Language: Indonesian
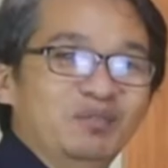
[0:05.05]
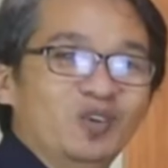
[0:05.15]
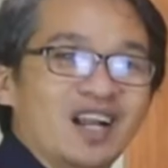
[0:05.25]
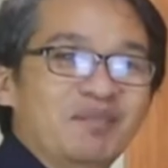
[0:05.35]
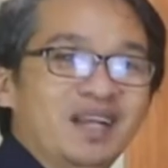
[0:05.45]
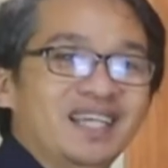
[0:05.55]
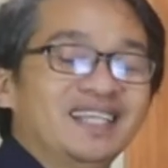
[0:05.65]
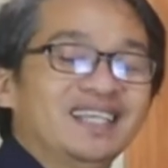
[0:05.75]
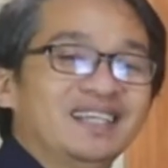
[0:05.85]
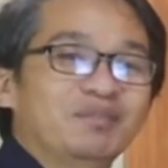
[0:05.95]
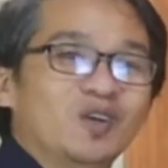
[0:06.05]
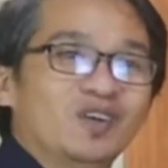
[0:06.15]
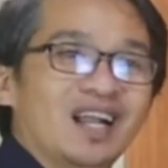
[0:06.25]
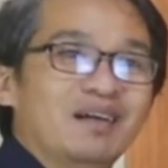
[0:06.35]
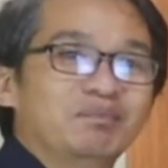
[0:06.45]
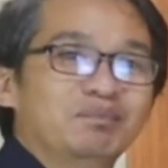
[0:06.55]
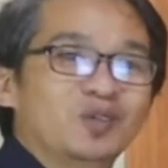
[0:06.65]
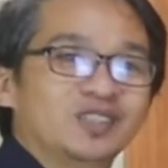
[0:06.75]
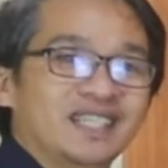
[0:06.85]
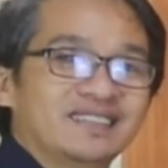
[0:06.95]
Abdul Rahman di program
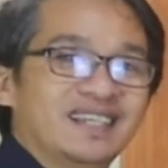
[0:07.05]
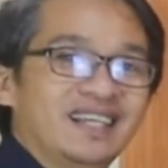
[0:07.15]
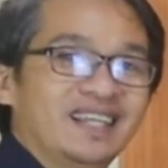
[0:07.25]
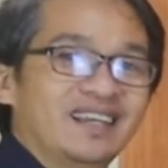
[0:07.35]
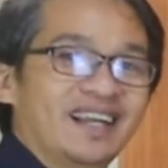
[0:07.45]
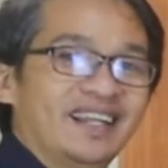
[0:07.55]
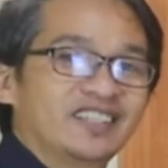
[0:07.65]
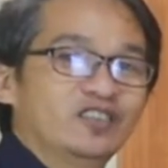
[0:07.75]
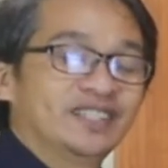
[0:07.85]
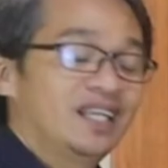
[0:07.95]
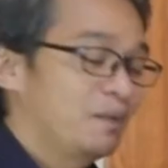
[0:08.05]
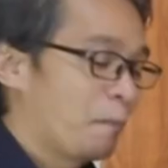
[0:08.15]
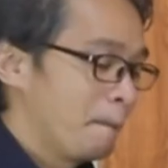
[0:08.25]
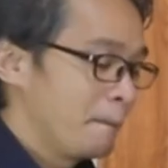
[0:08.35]
podcast harian rakyat Sulsel